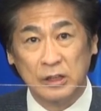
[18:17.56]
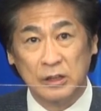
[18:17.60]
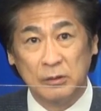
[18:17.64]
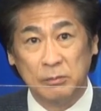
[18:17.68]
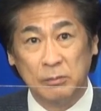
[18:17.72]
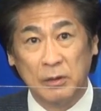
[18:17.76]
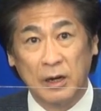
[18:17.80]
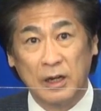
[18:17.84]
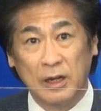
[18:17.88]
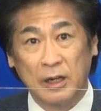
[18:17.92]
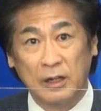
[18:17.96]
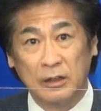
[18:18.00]

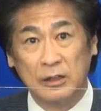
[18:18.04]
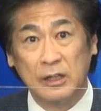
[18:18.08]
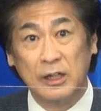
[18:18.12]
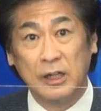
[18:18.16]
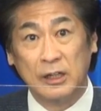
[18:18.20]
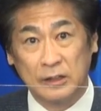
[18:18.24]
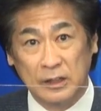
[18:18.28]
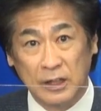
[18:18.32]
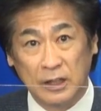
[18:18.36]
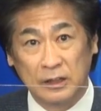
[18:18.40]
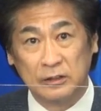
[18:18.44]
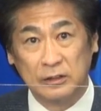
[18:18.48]
まあ、
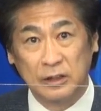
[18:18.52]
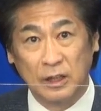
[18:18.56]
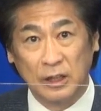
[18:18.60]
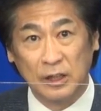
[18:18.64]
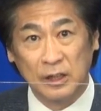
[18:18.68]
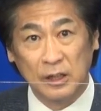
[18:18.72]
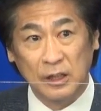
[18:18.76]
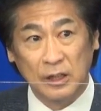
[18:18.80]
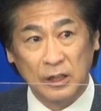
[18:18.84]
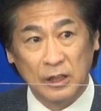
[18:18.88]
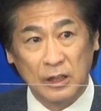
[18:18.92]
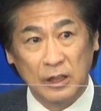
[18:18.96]
例であって。
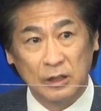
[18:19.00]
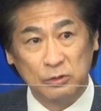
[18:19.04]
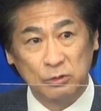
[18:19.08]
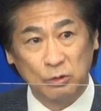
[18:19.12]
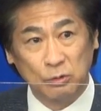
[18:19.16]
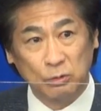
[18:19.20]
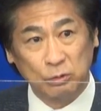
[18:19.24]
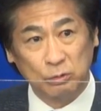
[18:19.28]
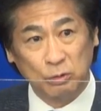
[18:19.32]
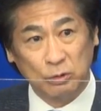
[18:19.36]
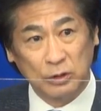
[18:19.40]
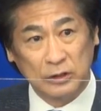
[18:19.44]

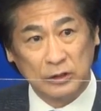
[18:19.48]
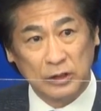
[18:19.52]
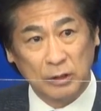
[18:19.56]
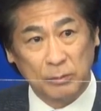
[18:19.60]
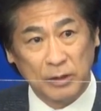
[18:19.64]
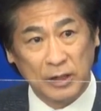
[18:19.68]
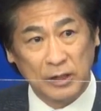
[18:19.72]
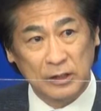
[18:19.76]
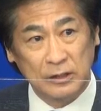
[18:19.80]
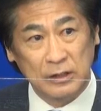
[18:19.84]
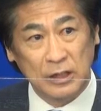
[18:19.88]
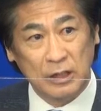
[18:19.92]
そういうことをやった
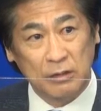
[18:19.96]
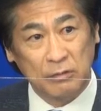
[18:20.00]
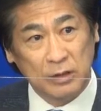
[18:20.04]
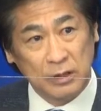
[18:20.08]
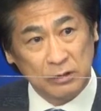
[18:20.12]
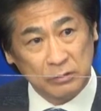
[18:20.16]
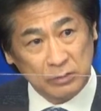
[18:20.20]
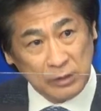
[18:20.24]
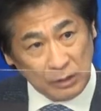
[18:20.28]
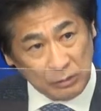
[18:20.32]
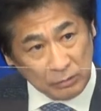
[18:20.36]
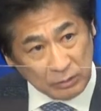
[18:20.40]
場合何
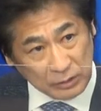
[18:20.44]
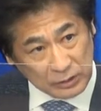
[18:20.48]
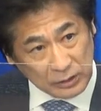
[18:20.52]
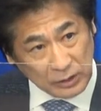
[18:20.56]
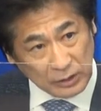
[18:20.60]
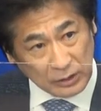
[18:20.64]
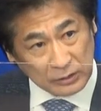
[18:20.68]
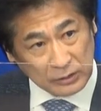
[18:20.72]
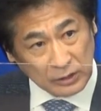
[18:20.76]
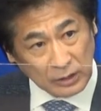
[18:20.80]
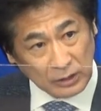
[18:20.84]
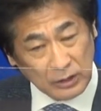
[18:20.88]
割ぐらいの
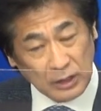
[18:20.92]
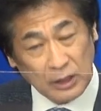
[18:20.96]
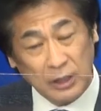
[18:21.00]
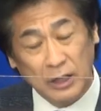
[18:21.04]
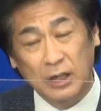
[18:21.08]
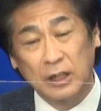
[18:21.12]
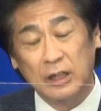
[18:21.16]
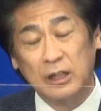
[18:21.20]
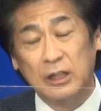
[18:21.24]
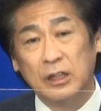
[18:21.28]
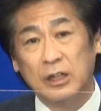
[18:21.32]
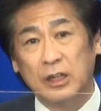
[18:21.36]
方々
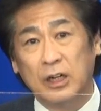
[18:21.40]
が